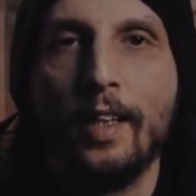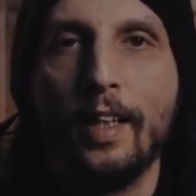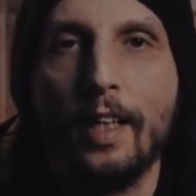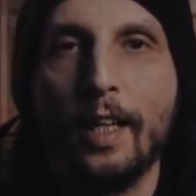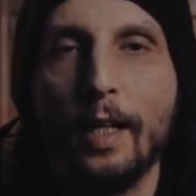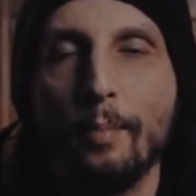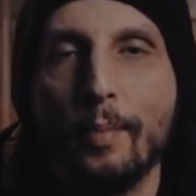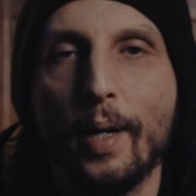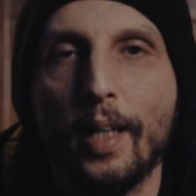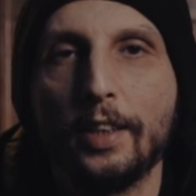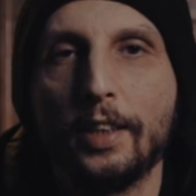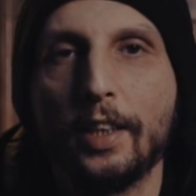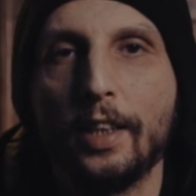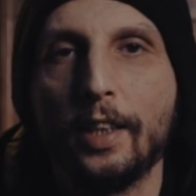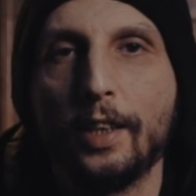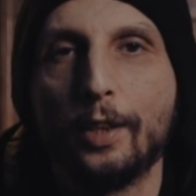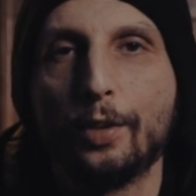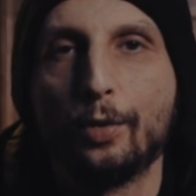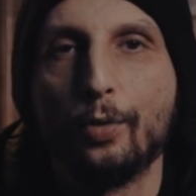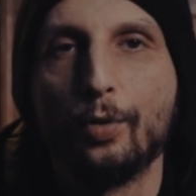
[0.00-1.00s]
le
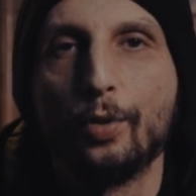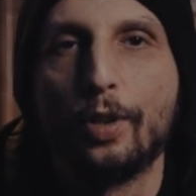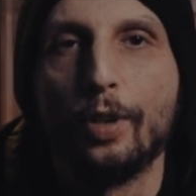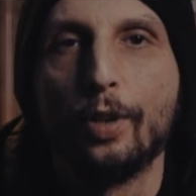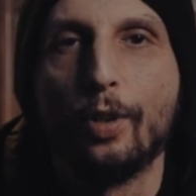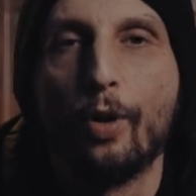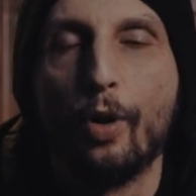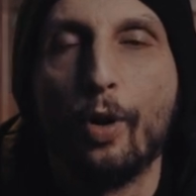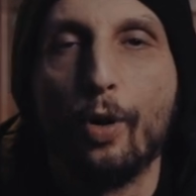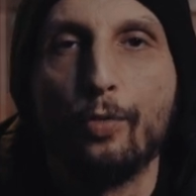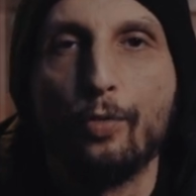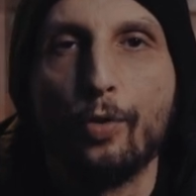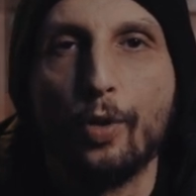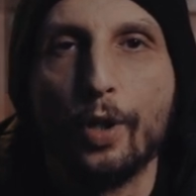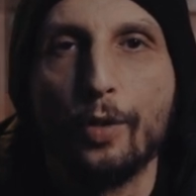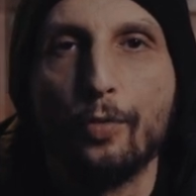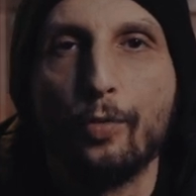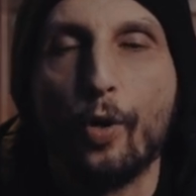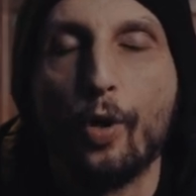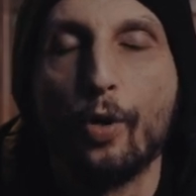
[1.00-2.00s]
immagini risultino o
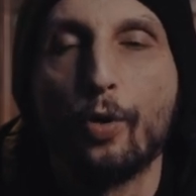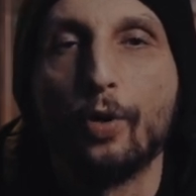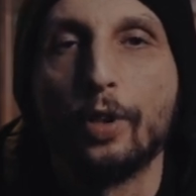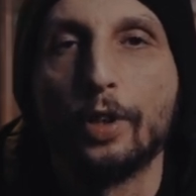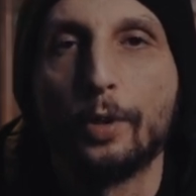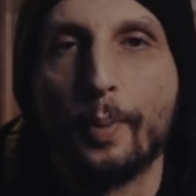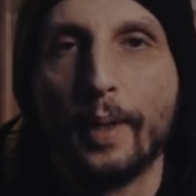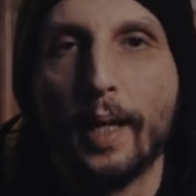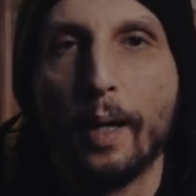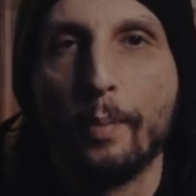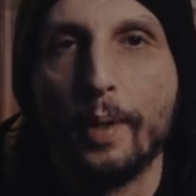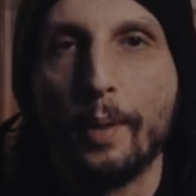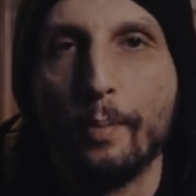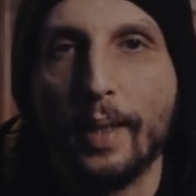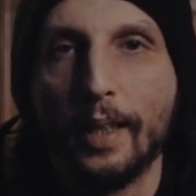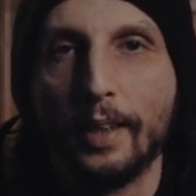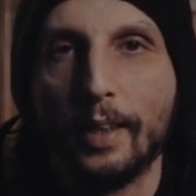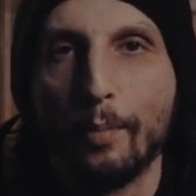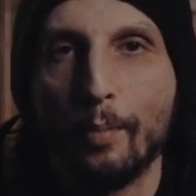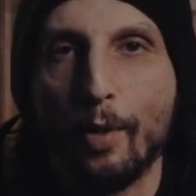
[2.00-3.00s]
fuori fuoco o
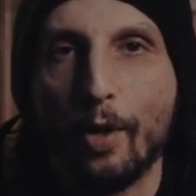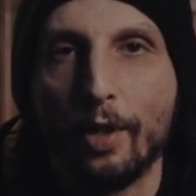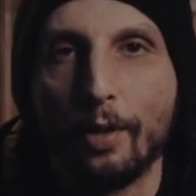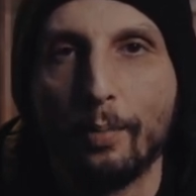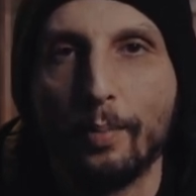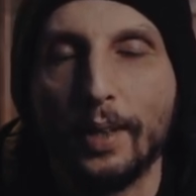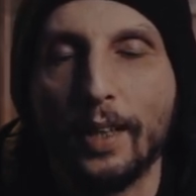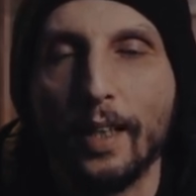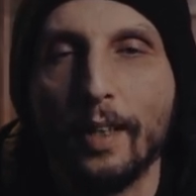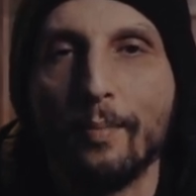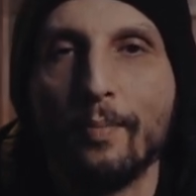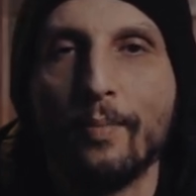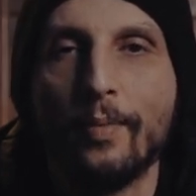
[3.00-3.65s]
inspiegabilmente morbide.